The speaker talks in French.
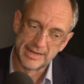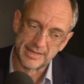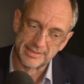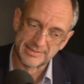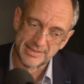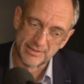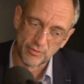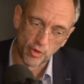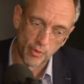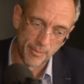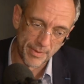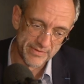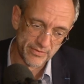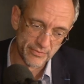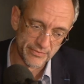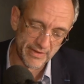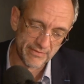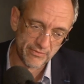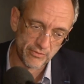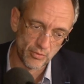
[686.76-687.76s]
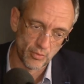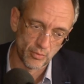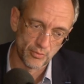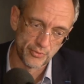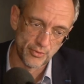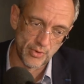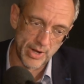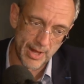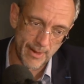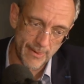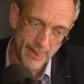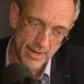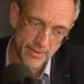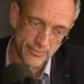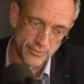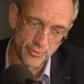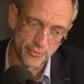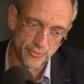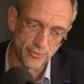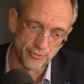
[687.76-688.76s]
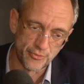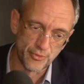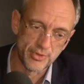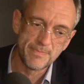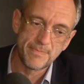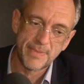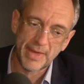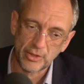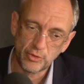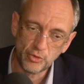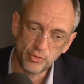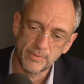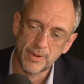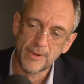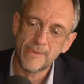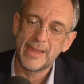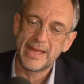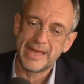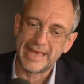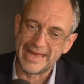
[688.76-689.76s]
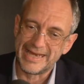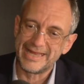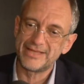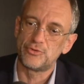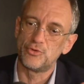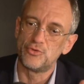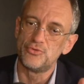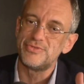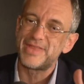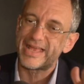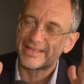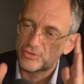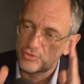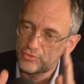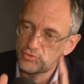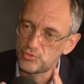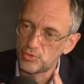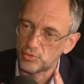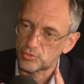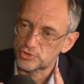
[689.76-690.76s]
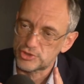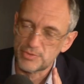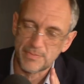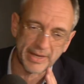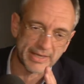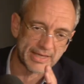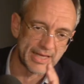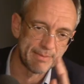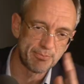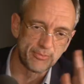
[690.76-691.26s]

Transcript: cette représentation de la de, de, l'imperium, hein, elle est de nature. Je ne dis pas qu'elle